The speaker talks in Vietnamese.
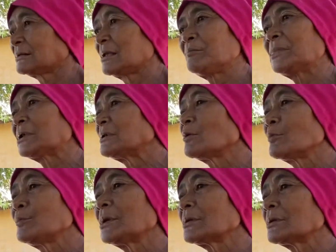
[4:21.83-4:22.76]
thì mình đâu có
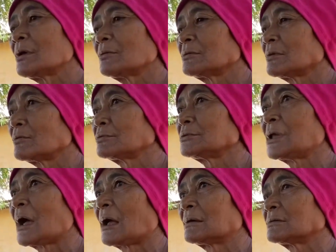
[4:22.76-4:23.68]
biết đâu ông
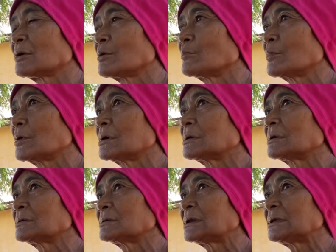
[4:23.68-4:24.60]
già hồi
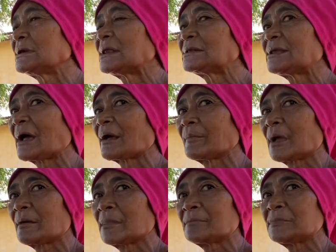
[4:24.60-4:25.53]
bữa đi đến giặc
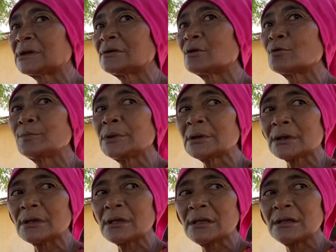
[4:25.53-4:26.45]
mà mà mình đâu có biết
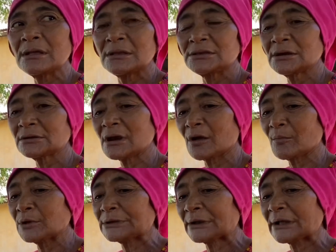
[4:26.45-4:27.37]
chất độc
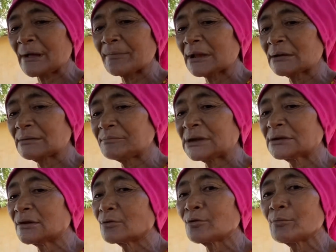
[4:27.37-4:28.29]
mà da cam hay mình
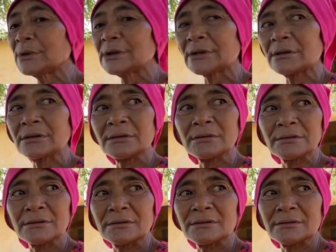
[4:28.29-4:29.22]
không có biết
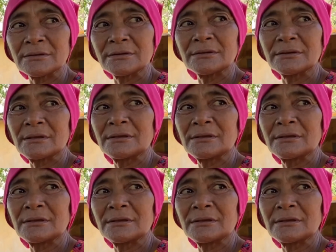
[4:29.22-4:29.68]
dạ